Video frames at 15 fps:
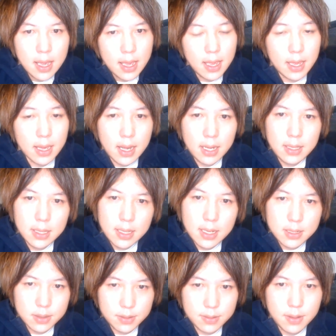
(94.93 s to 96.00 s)
えかなた
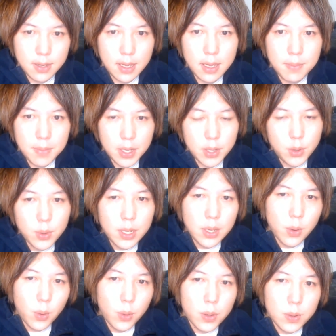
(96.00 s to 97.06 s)
くんへ、まあ、より
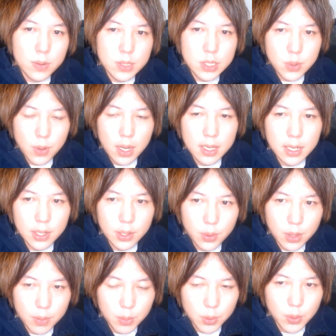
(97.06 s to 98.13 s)
追い打ちをかけるよう
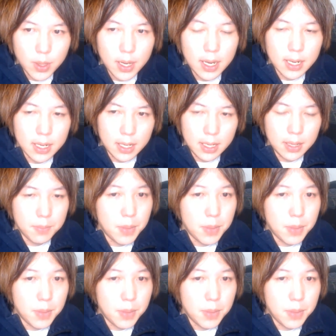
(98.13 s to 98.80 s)
なものであり、